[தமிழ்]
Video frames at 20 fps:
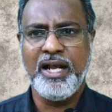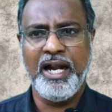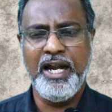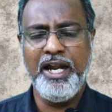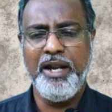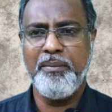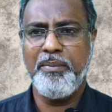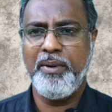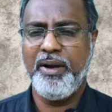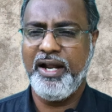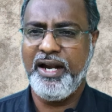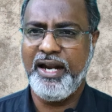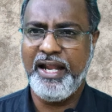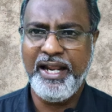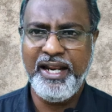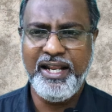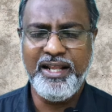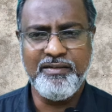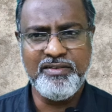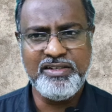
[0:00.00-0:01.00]
கண்டிப்பாக
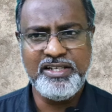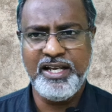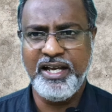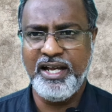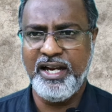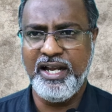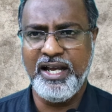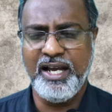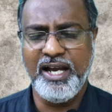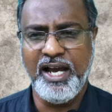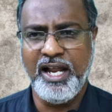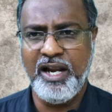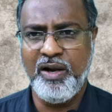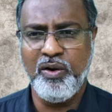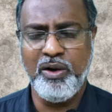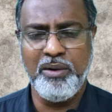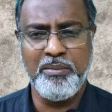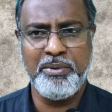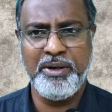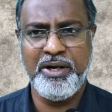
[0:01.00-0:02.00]
நிறைய விஷயங்களுக்காக
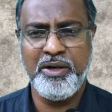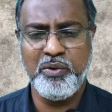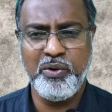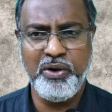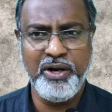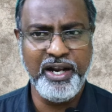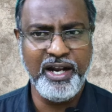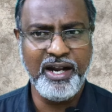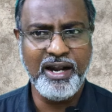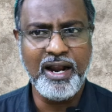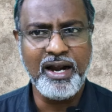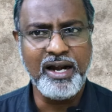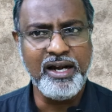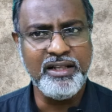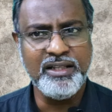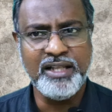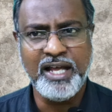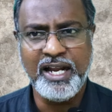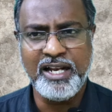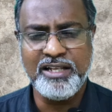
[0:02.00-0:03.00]
அலுவலப்பட்டு
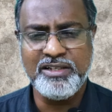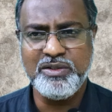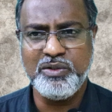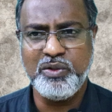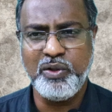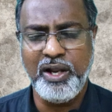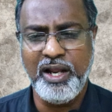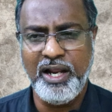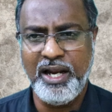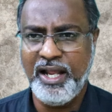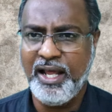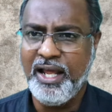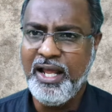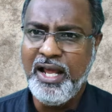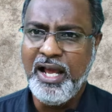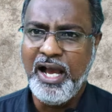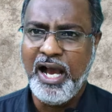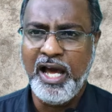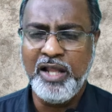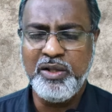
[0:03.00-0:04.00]
கொண்டிருக்கிறார்கள் இந்த அரசு துறையில்
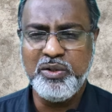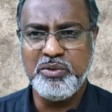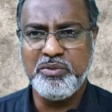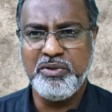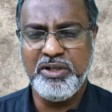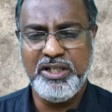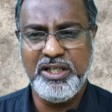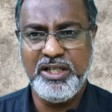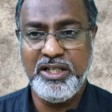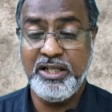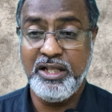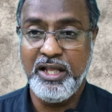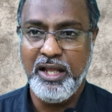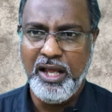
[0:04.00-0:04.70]
அதுவும் வந்து